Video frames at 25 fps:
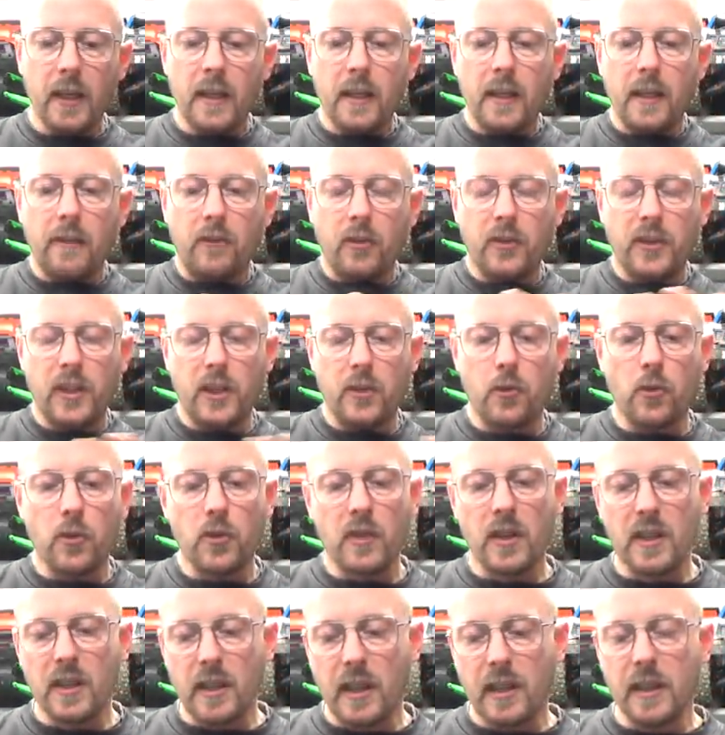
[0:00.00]
L'avantage de ce
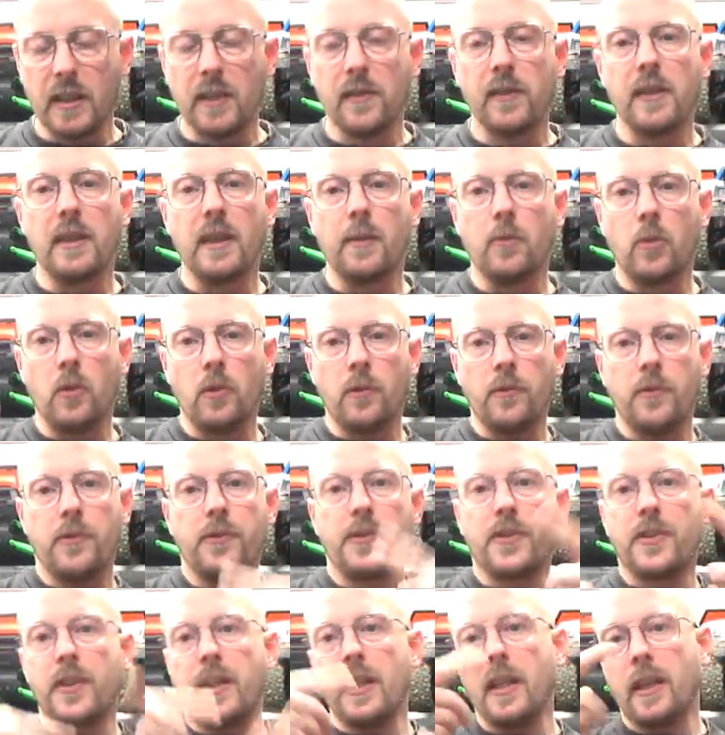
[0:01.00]
design, évidemment,
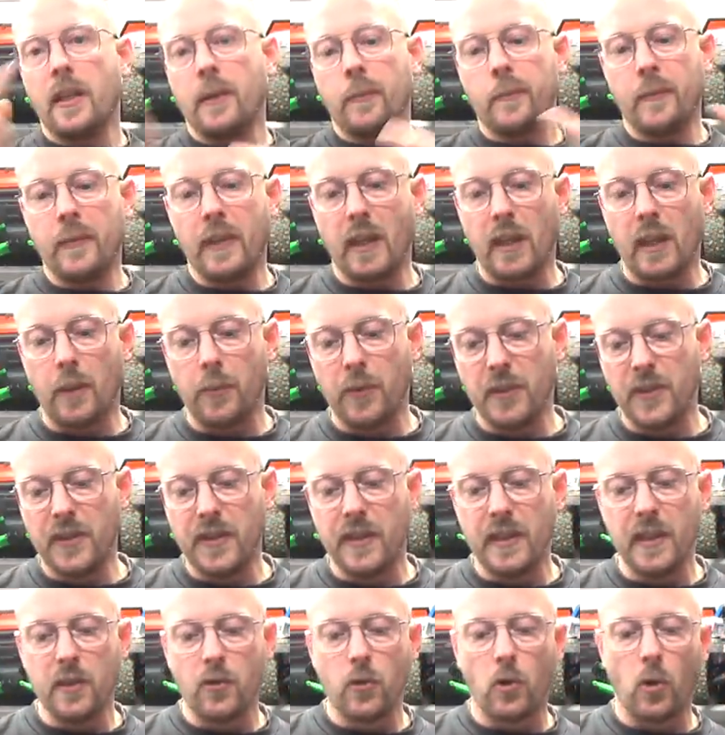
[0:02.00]
c'est la
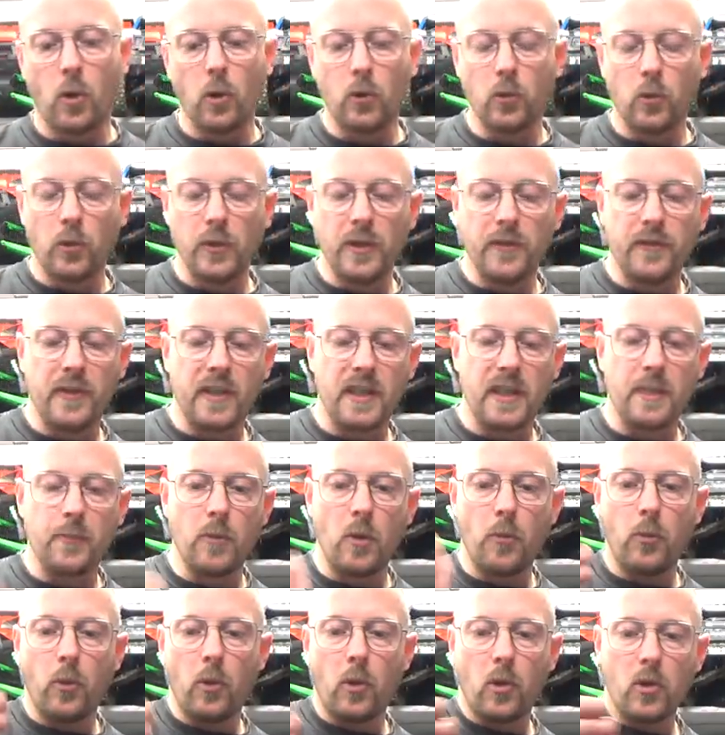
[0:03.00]
capacité de se retourner
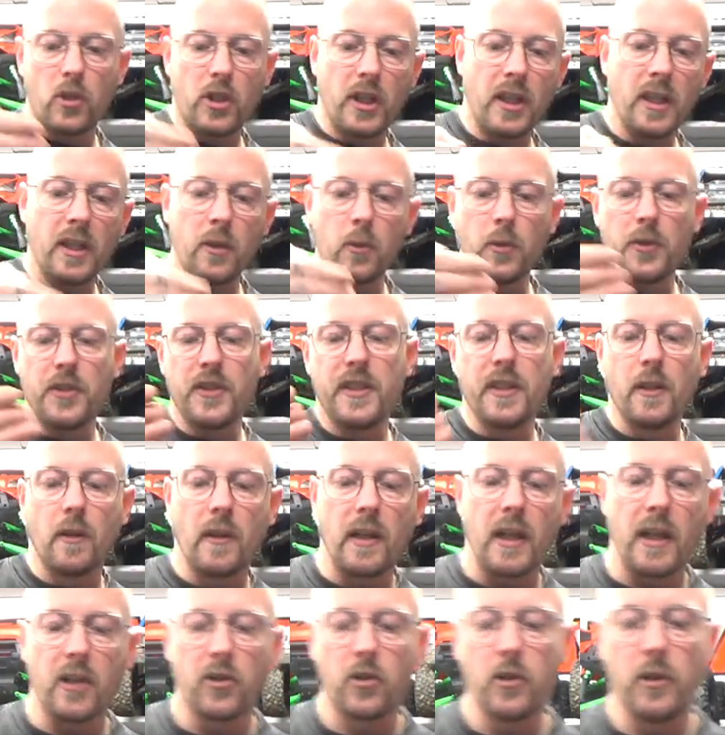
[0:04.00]
facilement pour l'engin, aussi en
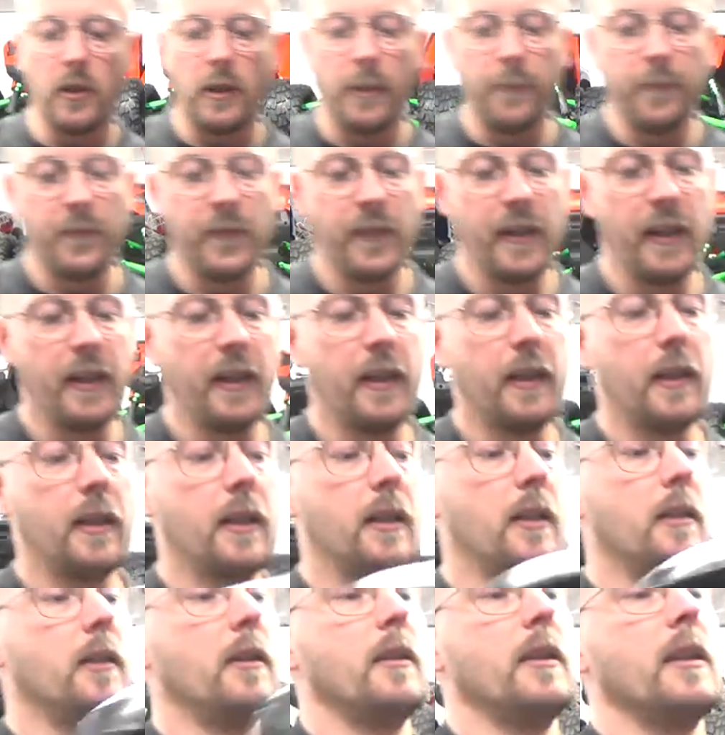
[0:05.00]
largeur.
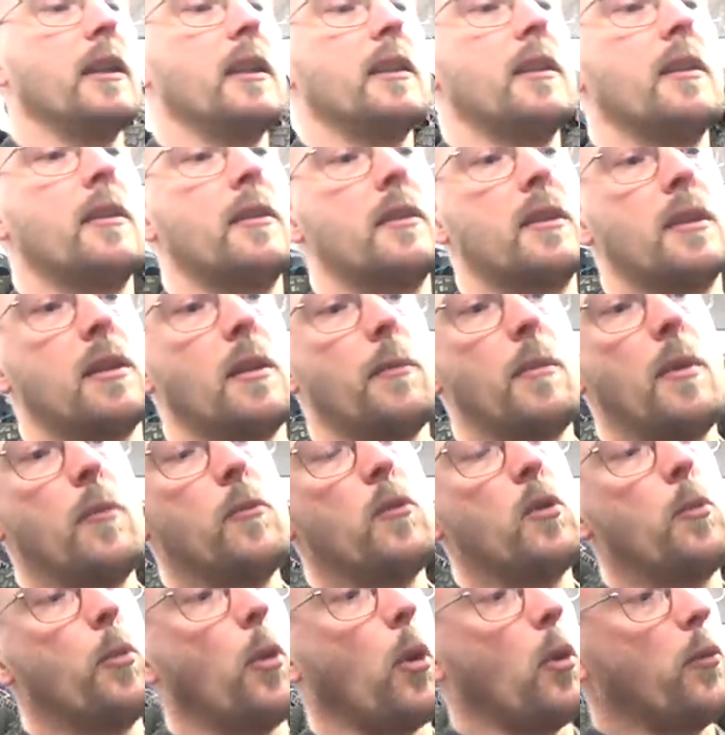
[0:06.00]
Regarde, tu as même
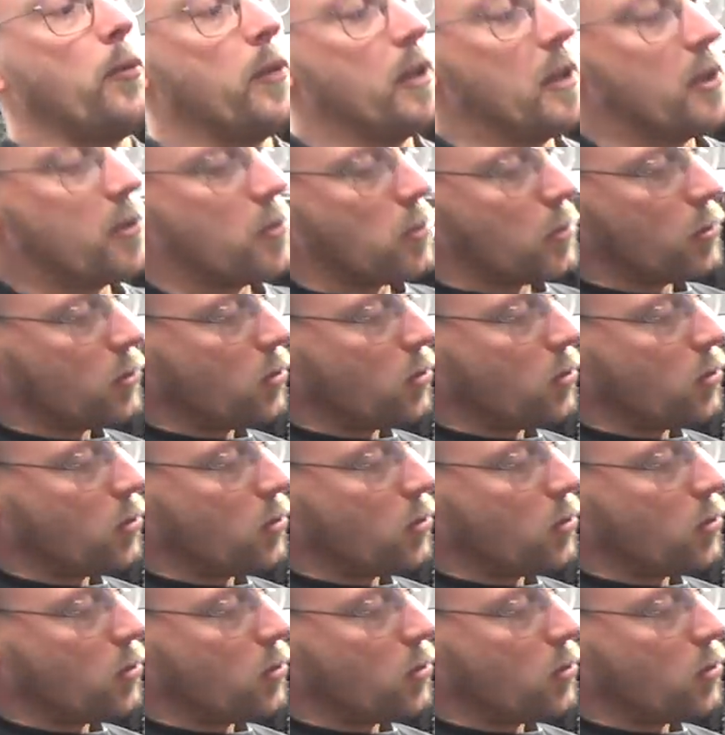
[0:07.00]
du profil sur le